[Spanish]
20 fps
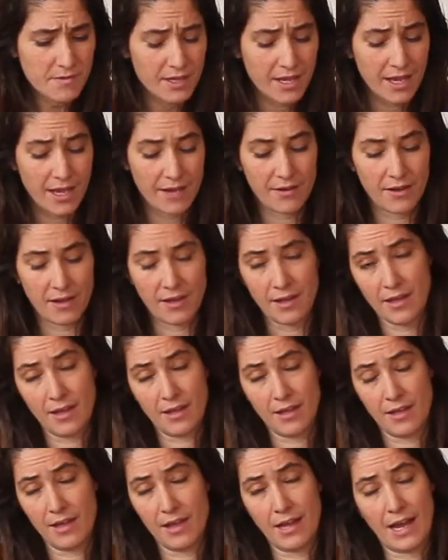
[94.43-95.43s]
eh,
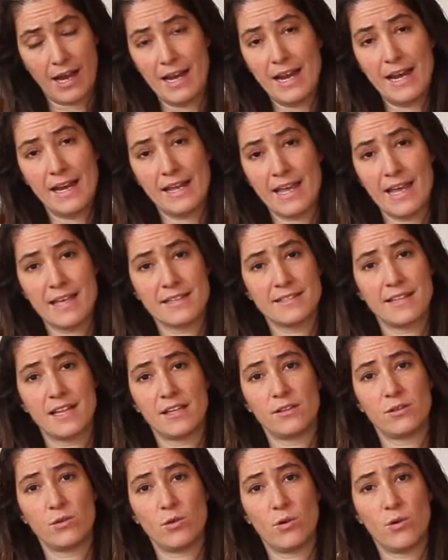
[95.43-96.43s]
eh, alergias
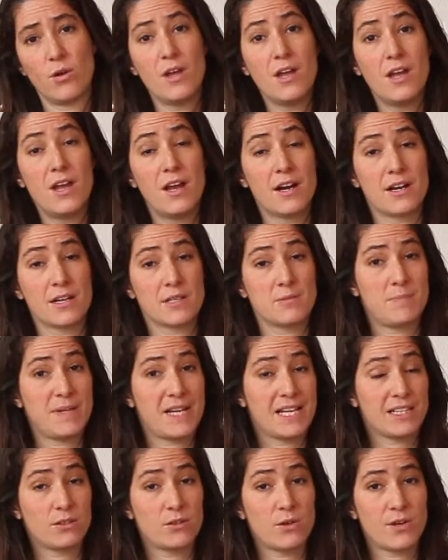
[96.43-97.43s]
tanto
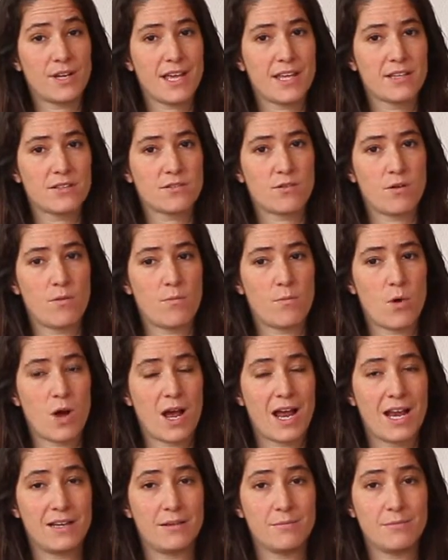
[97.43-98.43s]
respiratorias como
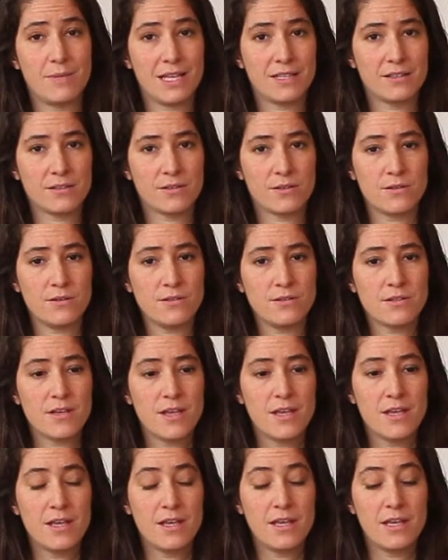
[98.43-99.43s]
a alimentos.
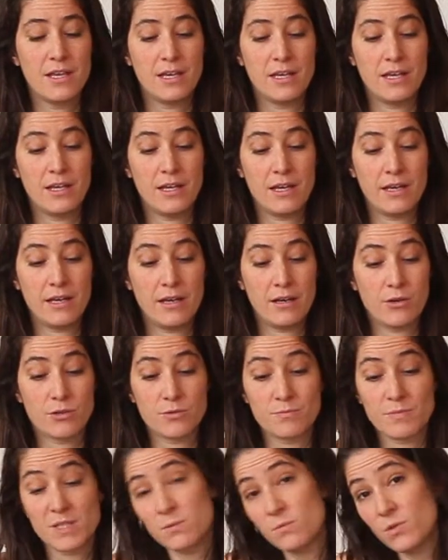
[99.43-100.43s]
Y los
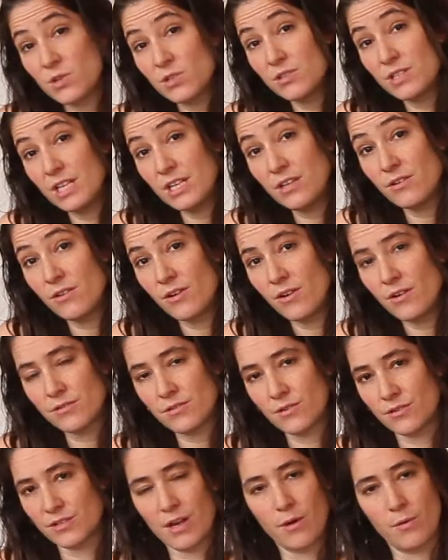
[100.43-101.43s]
mismos
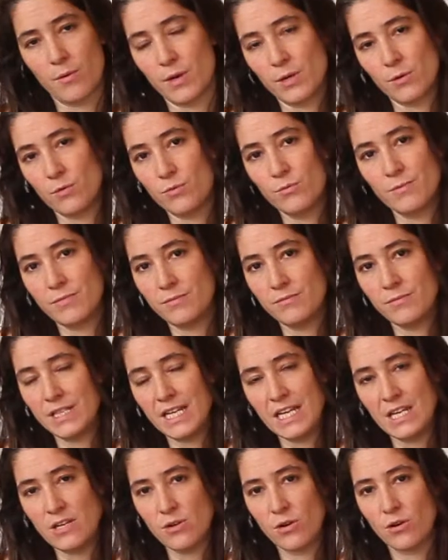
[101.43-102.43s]
niños, o sea, bueno, un
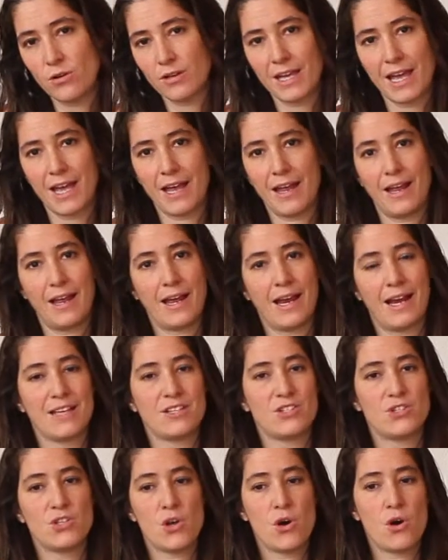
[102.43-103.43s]
niño que
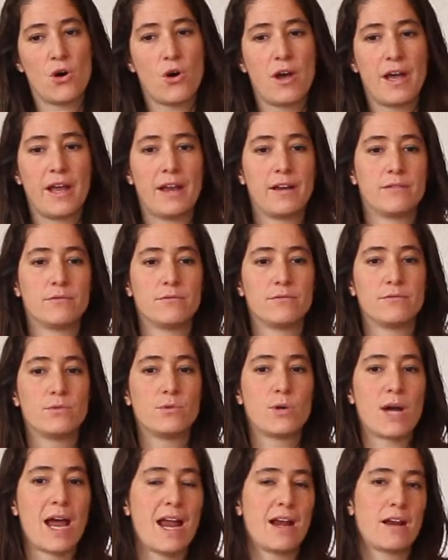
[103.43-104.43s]
creció en un
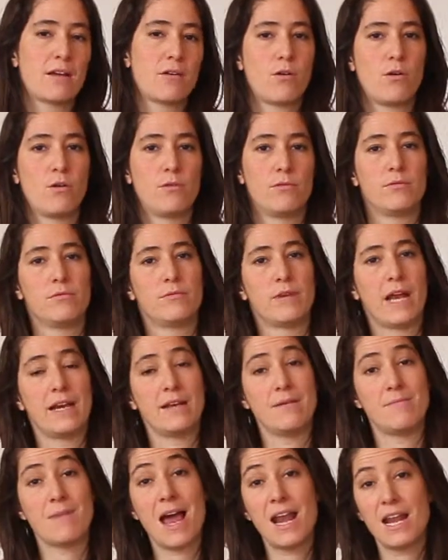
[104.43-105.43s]
lugar con
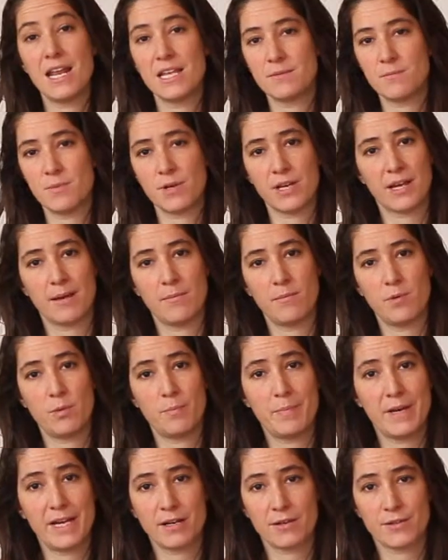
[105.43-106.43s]
animales, por ejemplo,
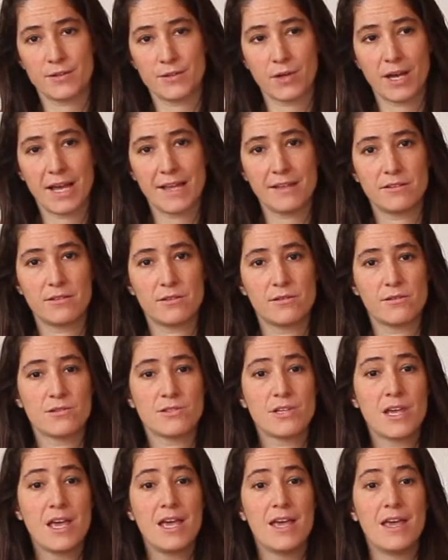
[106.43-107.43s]
perros o
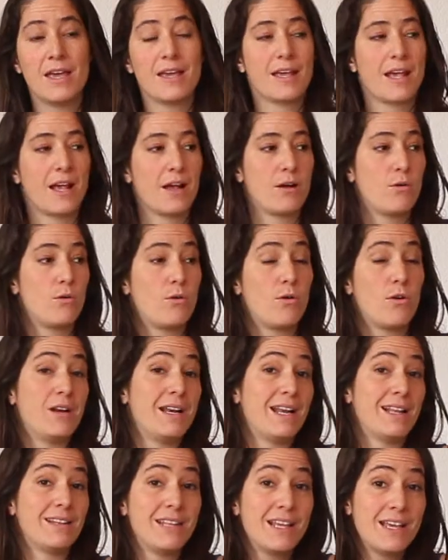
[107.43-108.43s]
gatos, que jugó
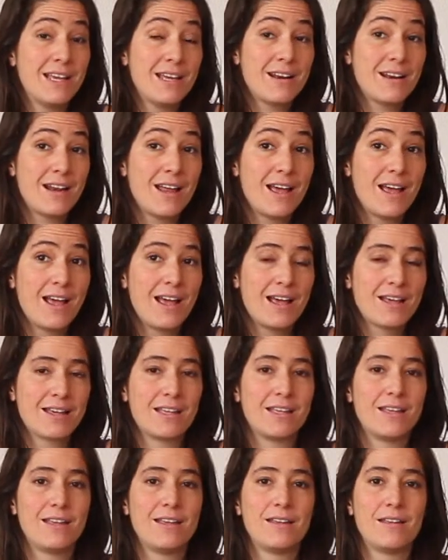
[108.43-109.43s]
en la tierra,
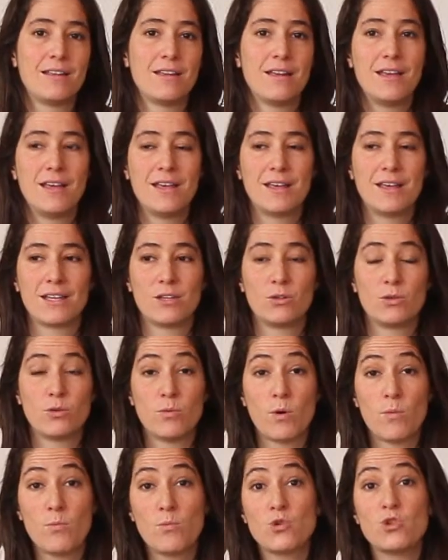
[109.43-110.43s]
que,
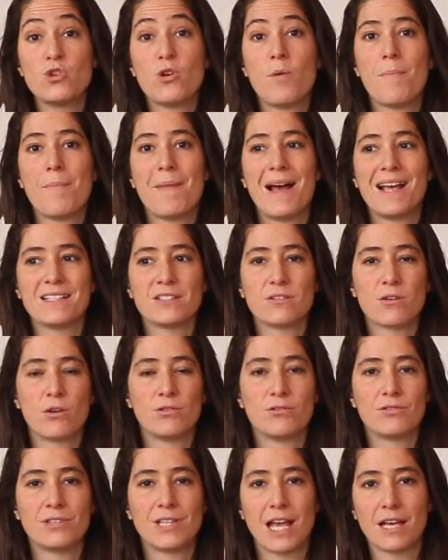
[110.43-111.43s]
tuvo mucho más
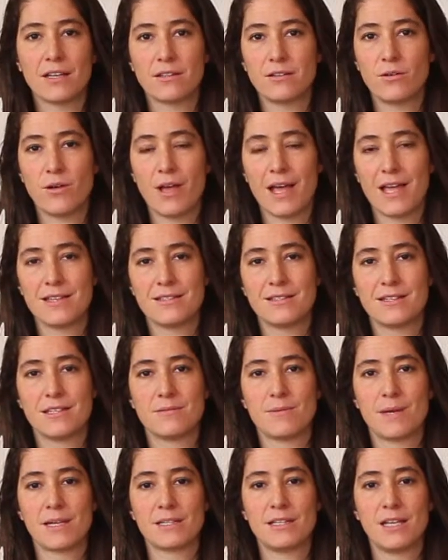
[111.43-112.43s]
contacto a
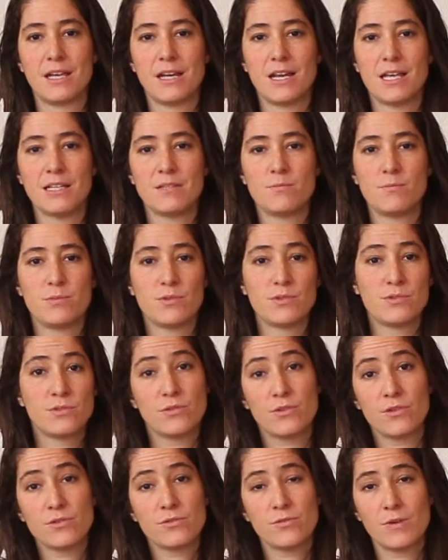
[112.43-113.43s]
estas bacterias, pues
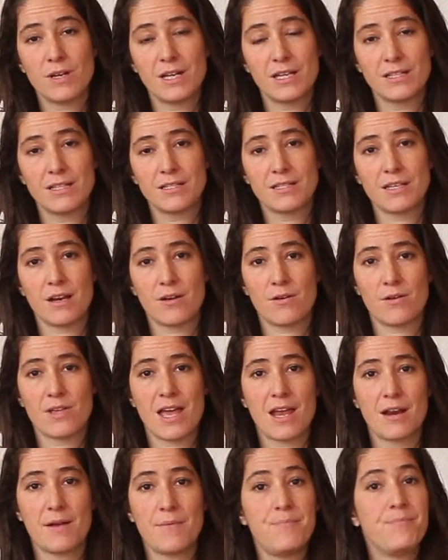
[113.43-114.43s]
no suelen
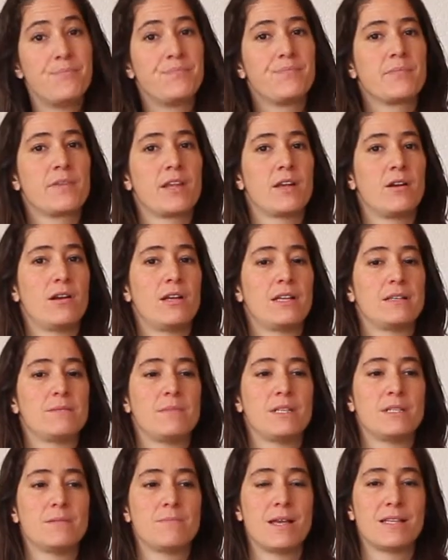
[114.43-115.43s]
desarrollar las
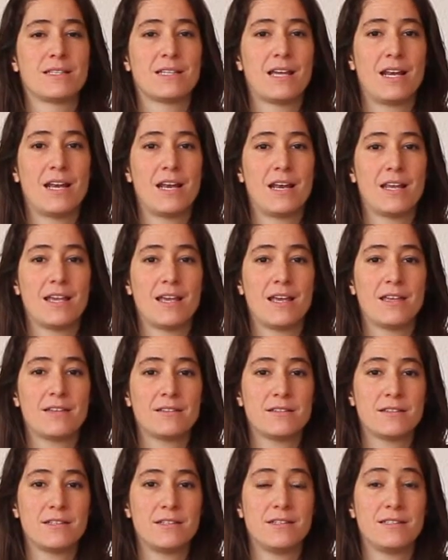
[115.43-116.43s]
mismas
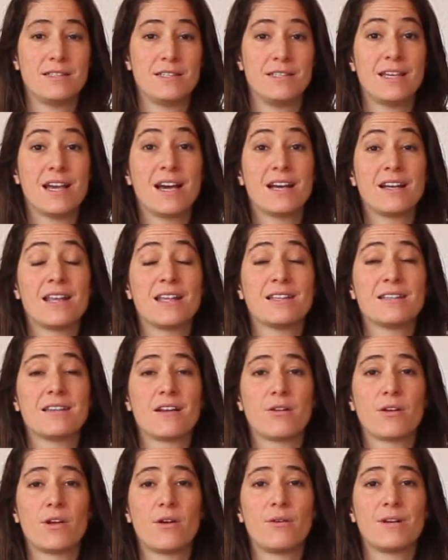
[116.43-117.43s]
alergias. Y si llegan a
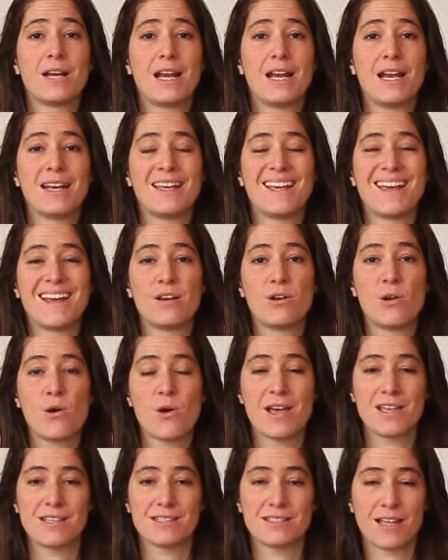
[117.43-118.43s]
desarrollar una alergia, no
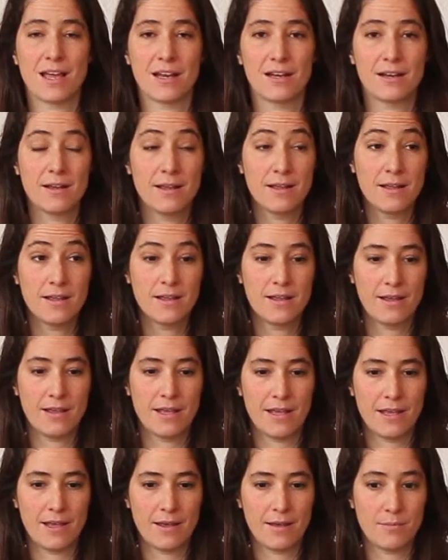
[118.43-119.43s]
es tan
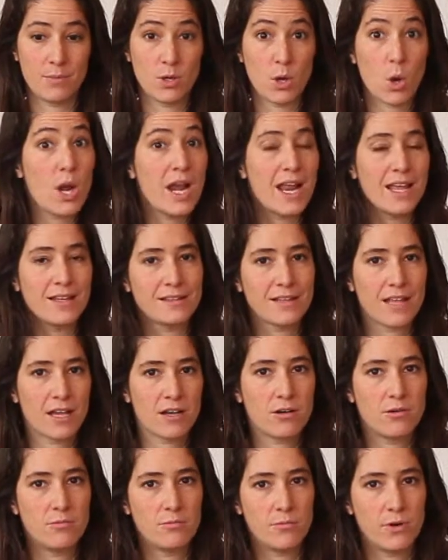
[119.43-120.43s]
eh,
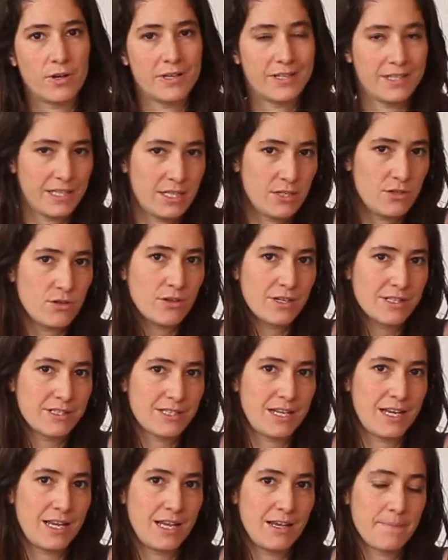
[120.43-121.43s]
violenta como el niño que
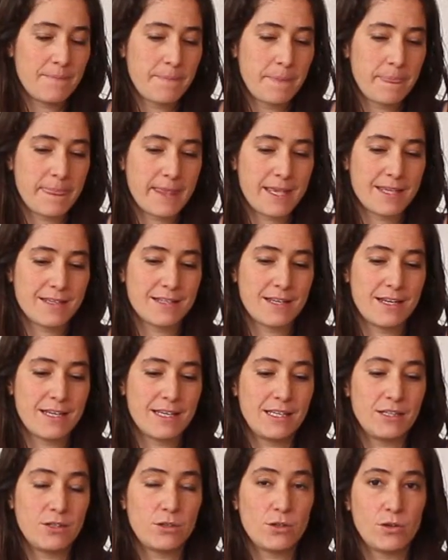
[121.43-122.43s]
se le, que se le
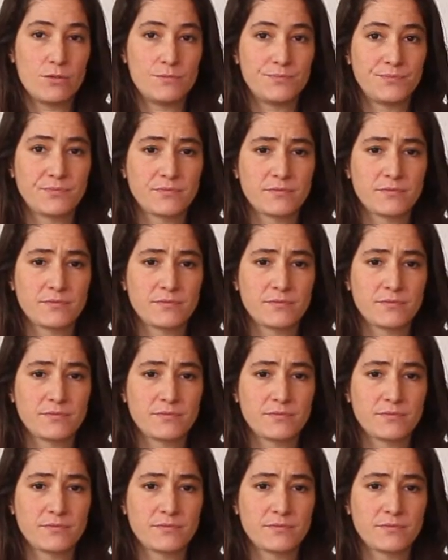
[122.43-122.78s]
quitó